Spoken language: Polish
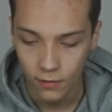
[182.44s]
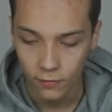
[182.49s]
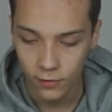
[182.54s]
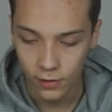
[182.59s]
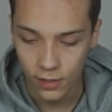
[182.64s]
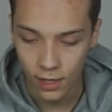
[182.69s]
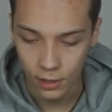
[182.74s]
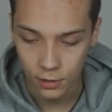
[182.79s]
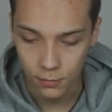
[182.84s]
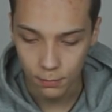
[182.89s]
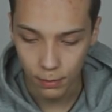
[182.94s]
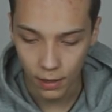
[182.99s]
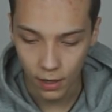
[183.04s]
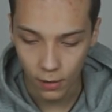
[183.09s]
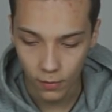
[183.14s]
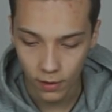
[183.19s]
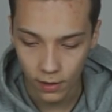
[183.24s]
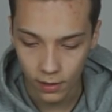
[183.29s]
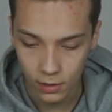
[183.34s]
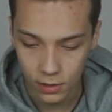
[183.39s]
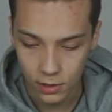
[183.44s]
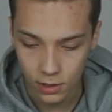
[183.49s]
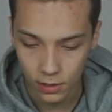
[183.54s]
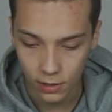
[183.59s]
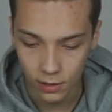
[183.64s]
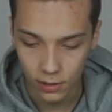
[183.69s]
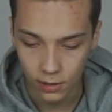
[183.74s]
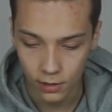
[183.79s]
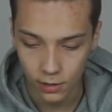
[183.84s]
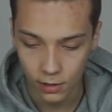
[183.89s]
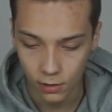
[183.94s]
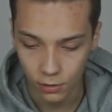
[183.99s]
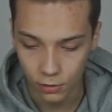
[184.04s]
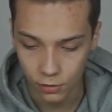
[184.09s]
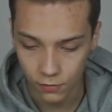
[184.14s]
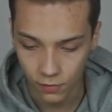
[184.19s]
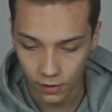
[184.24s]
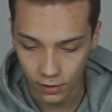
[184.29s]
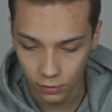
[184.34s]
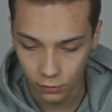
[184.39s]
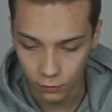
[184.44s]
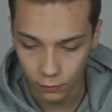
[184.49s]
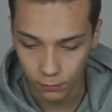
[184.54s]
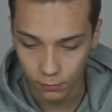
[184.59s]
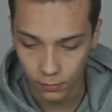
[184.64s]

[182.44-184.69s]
widać power, czyli ilość watów,